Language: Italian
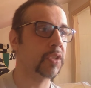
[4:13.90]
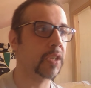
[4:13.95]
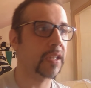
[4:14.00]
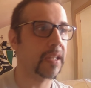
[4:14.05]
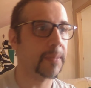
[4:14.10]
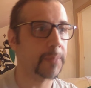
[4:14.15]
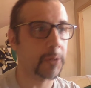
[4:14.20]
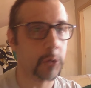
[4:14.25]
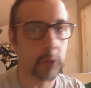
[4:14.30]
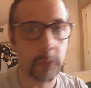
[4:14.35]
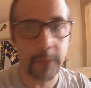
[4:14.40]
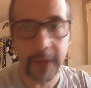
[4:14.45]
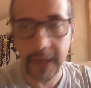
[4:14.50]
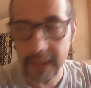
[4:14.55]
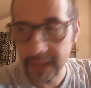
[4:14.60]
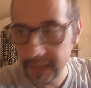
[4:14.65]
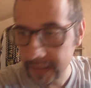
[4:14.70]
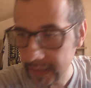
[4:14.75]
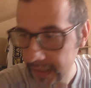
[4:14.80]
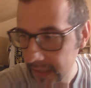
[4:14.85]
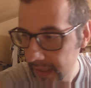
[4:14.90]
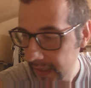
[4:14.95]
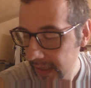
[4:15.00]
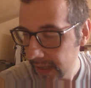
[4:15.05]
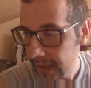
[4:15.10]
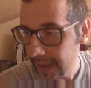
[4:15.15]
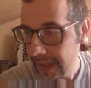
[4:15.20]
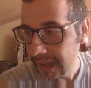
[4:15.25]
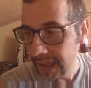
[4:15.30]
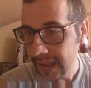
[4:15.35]
c'è da preoccuparsi,
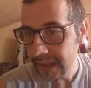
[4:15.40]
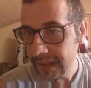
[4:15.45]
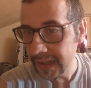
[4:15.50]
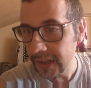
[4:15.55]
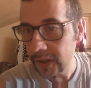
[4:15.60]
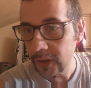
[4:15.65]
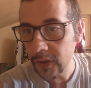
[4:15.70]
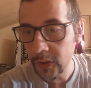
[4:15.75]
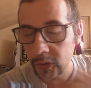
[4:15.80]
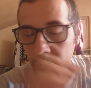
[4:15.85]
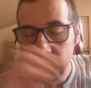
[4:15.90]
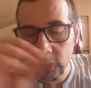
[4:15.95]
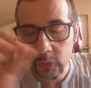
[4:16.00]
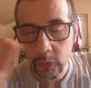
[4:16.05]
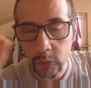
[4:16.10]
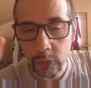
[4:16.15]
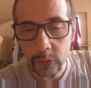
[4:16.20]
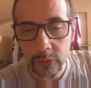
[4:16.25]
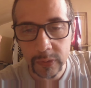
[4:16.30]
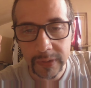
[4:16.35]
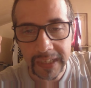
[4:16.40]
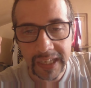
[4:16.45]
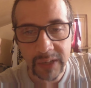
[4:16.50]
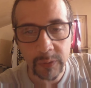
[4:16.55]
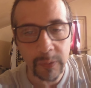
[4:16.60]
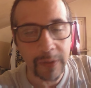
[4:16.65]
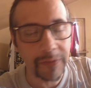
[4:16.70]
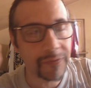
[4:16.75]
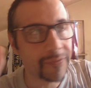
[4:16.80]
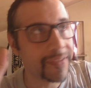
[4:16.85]
che
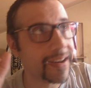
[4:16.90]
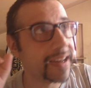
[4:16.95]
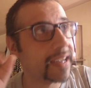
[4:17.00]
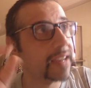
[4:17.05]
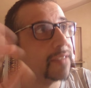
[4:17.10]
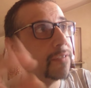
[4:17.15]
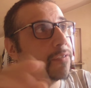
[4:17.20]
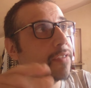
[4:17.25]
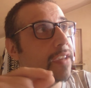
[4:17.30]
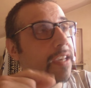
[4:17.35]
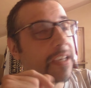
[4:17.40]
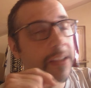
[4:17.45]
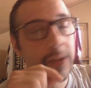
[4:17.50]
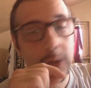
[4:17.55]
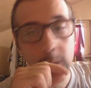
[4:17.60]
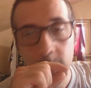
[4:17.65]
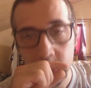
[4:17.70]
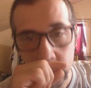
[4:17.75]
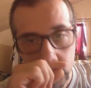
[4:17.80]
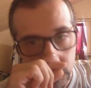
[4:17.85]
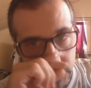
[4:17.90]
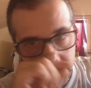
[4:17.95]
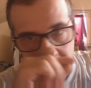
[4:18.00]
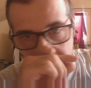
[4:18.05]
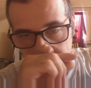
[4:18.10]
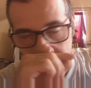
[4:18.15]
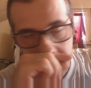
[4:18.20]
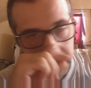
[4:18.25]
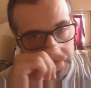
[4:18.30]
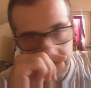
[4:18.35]
continua a fare video su
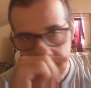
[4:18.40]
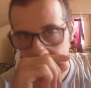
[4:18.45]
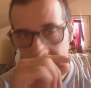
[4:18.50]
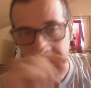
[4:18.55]
video